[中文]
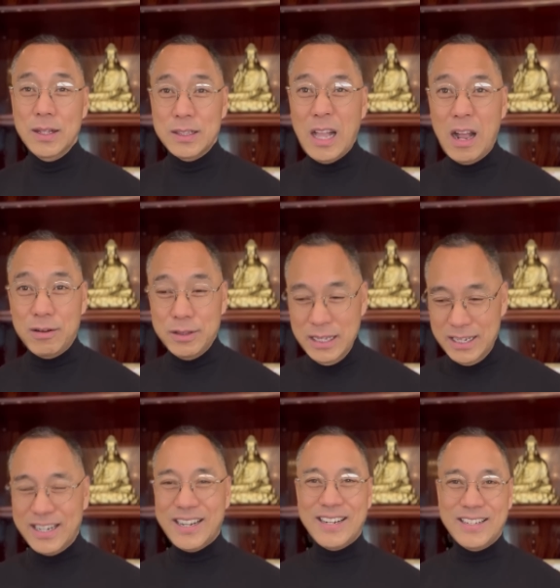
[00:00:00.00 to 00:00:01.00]
党内
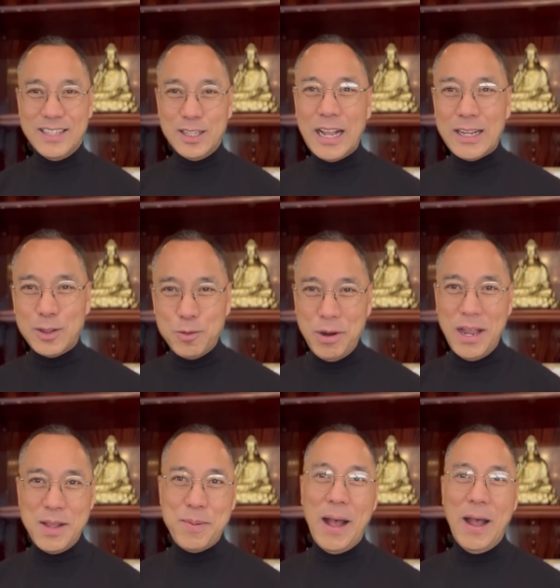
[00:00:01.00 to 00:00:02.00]
大家都
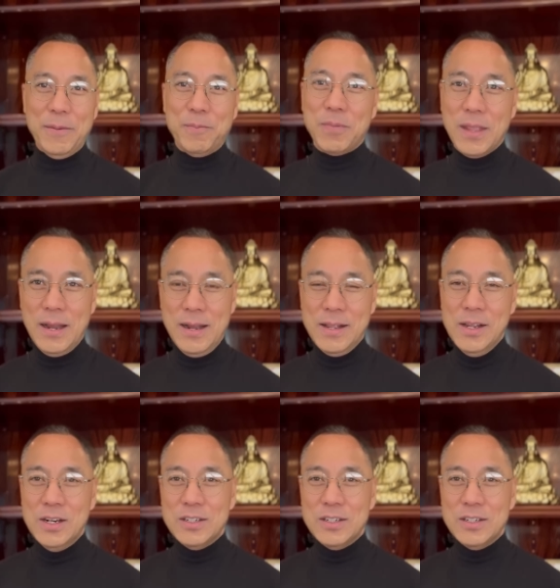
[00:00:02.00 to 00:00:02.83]
害怕啊。